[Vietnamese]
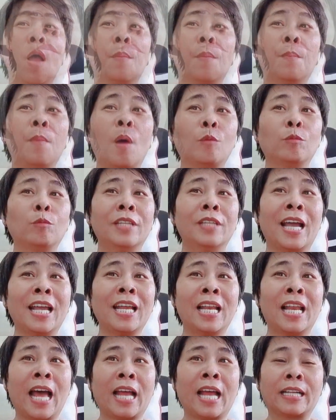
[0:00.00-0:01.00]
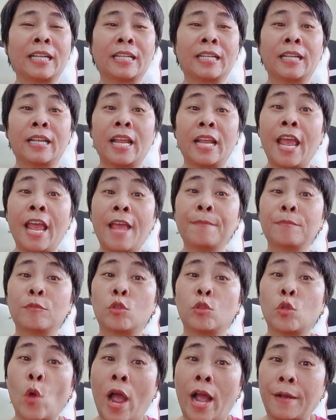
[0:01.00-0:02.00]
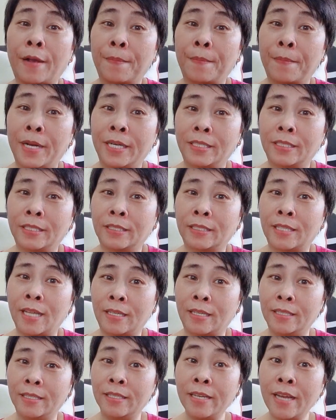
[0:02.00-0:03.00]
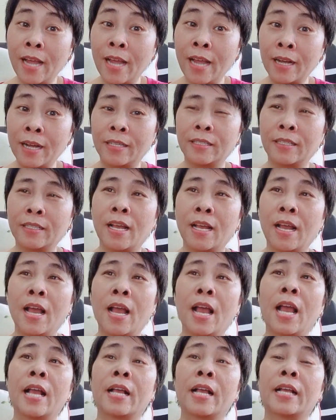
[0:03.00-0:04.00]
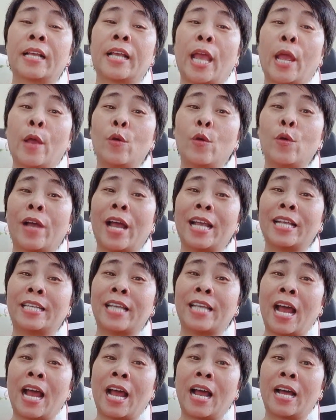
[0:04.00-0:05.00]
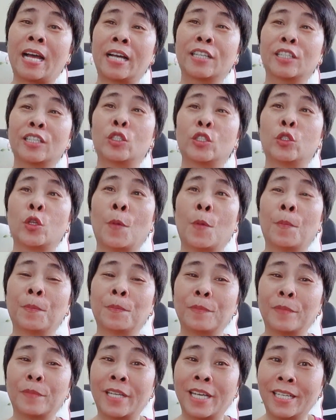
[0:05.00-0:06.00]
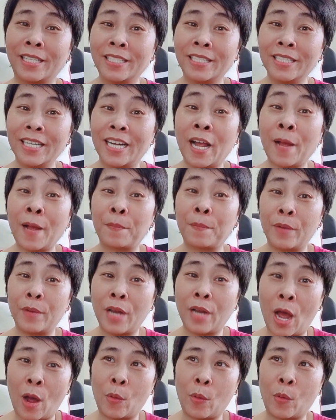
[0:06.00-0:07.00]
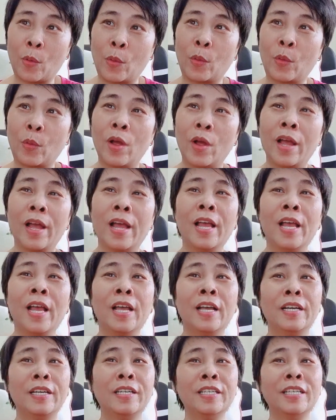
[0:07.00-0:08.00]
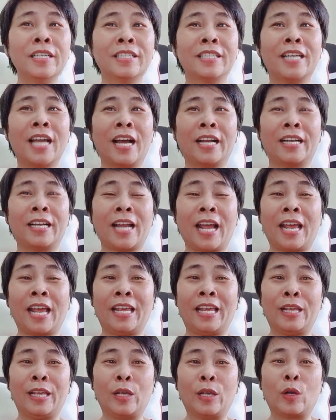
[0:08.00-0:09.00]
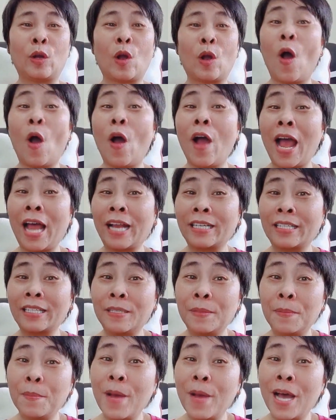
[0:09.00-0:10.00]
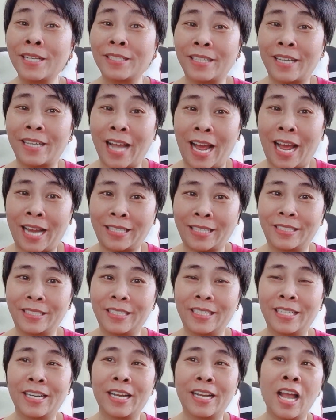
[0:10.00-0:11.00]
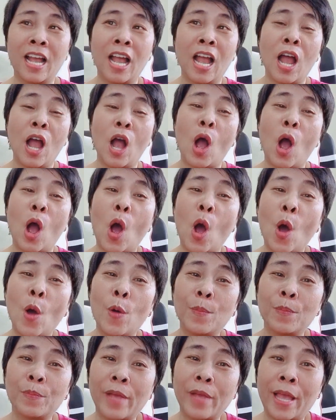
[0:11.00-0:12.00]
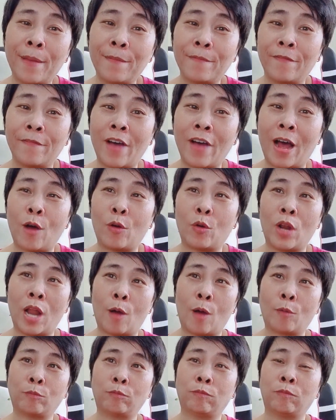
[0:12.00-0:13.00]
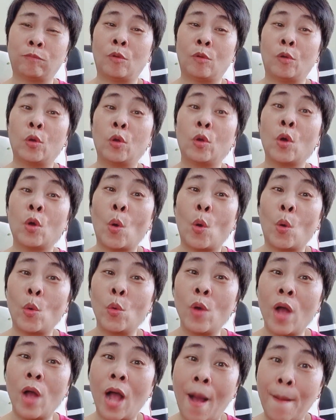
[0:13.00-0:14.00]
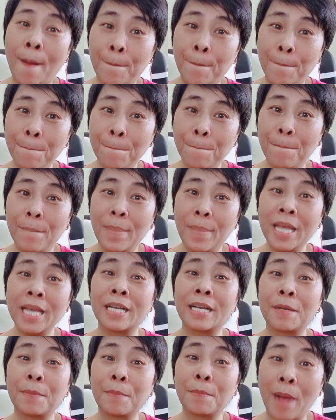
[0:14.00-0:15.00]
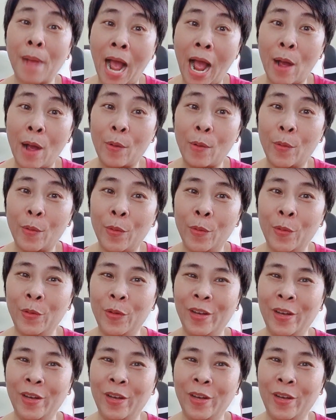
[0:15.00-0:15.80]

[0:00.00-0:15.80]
bỗng thấy lạnh em choàng mình tỉnh giấc kéo cái chăn trùm kín khắp đầu ước giờ này có anh bên cạnh ôm em vào lòng ngủ ấm biết bao